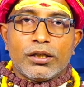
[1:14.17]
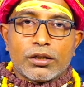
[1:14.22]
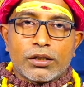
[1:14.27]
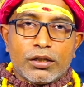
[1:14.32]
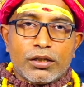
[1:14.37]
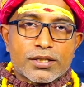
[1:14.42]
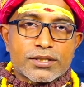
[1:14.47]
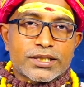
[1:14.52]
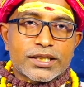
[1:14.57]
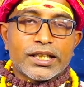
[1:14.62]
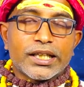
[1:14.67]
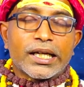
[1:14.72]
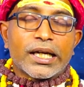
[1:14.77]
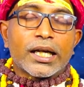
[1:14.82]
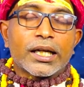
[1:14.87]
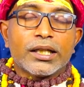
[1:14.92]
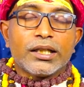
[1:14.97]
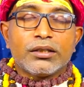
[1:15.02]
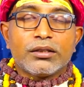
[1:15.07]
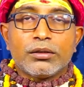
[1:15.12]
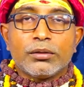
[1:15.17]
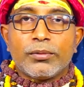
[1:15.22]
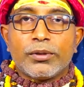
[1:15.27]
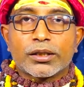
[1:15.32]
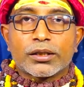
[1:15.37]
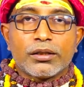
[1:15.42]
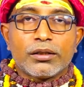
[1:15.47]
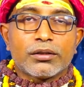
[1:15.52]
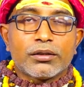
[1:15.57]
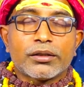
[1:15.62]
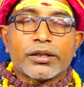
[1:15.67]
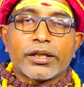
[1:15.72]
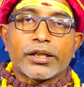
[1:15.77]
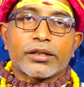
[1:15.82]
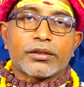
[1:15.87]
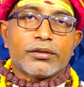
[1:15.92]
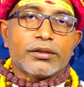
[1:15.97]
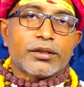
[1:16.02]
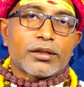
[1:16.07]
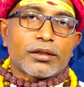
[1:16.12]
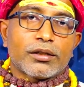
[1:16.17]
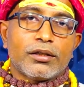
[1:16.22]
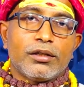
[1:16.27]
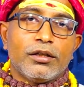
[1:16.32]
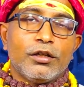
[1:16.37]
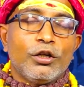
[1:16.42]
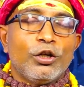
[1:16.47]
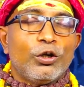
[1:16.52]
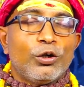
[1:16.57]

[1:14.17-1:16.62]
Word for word: அருளாசி அனைத்து மக்களுக்கும் கிடைக்கணுங்கிறது தான்